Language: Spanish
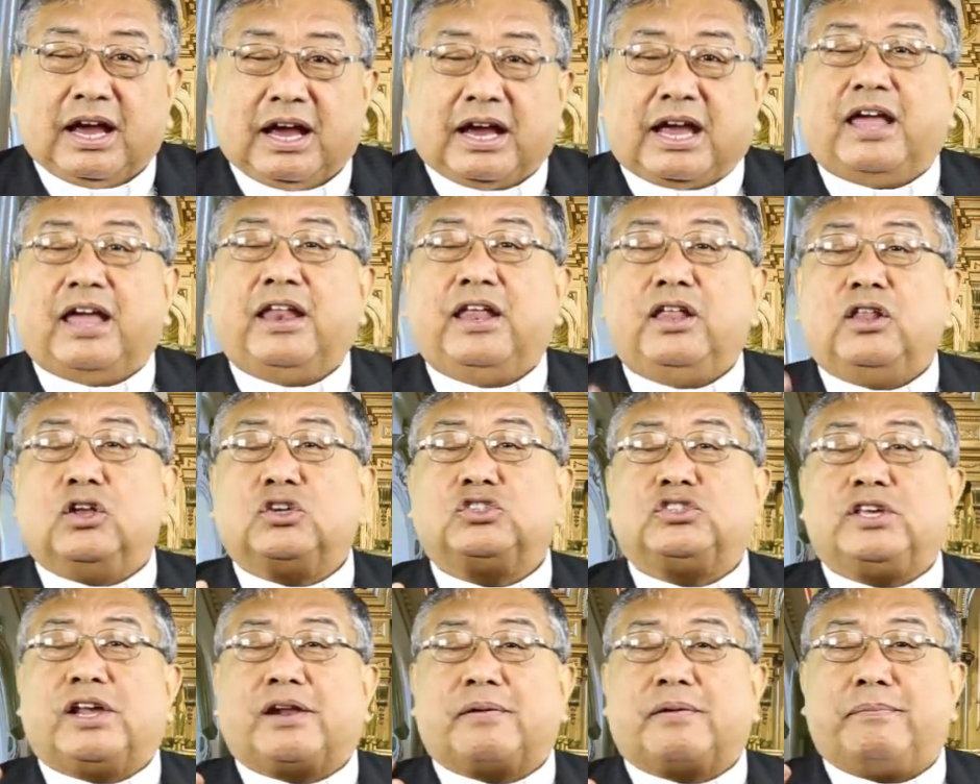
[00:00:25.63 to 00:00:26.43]

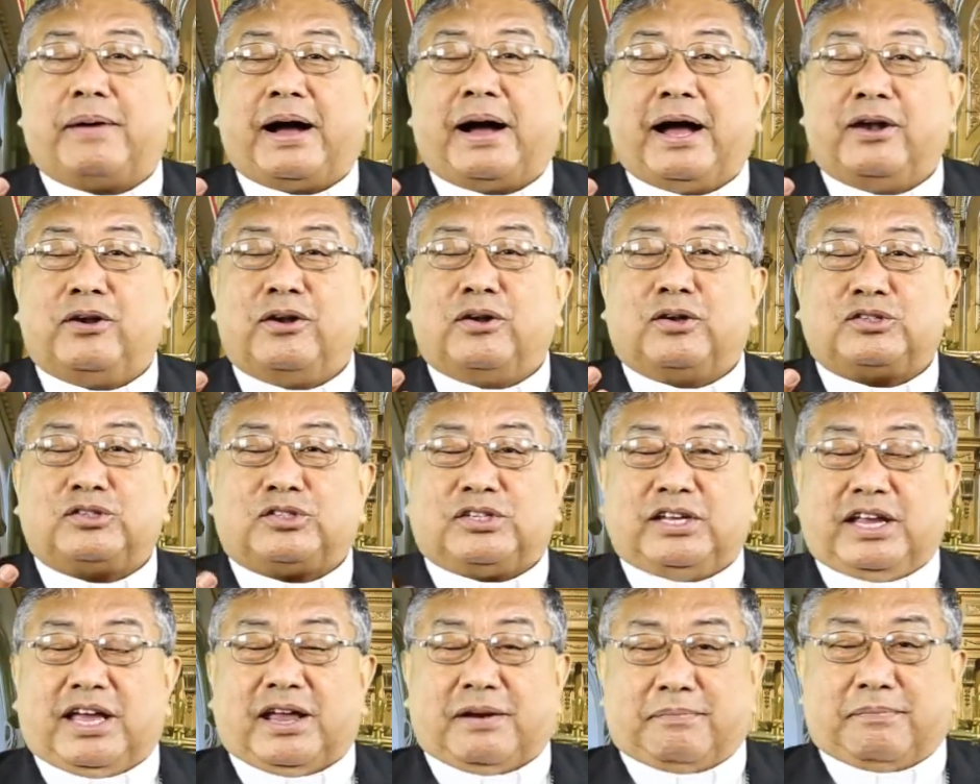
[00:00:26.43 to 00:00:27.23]
Queridos
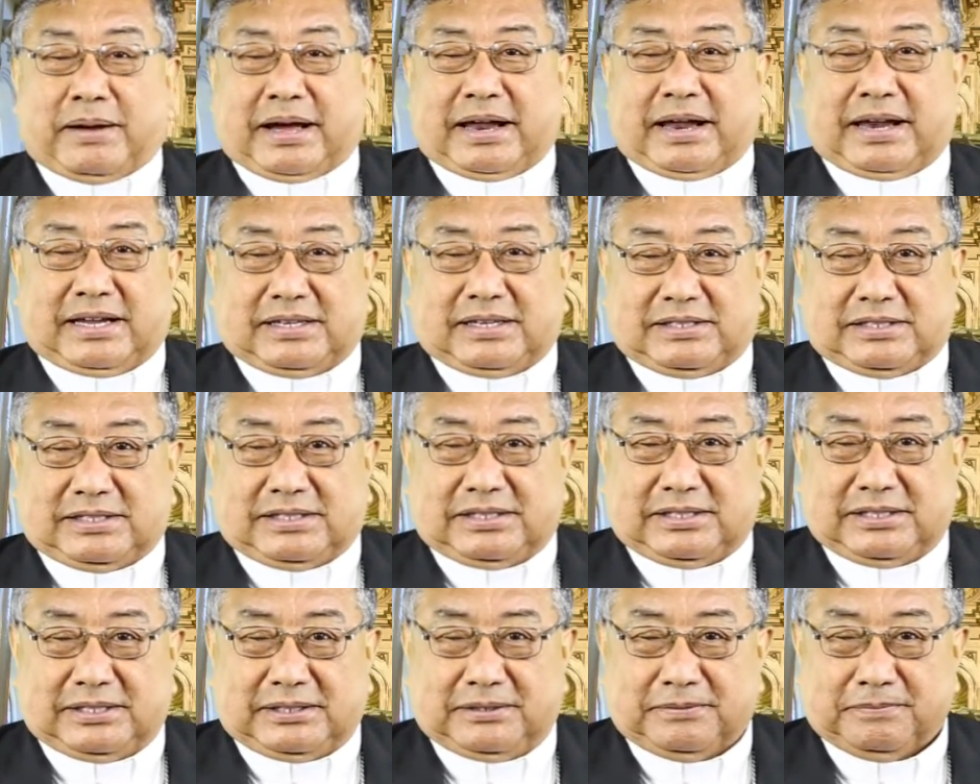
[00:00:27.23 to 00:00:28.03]
hermanos y
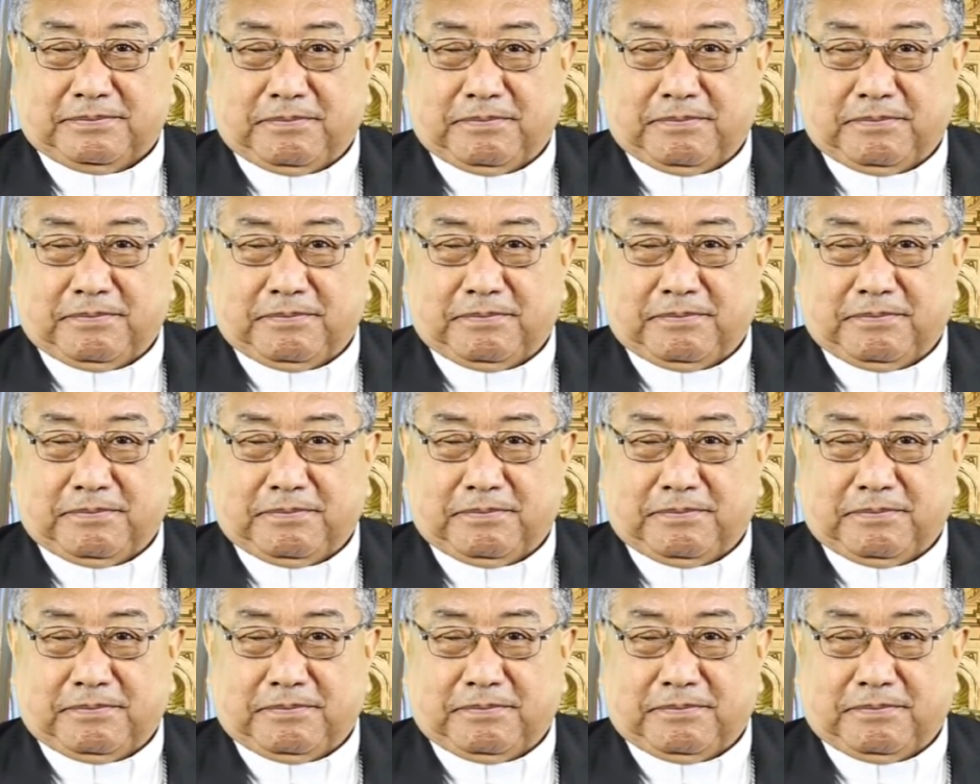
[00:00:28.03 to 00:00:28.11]
hermanas,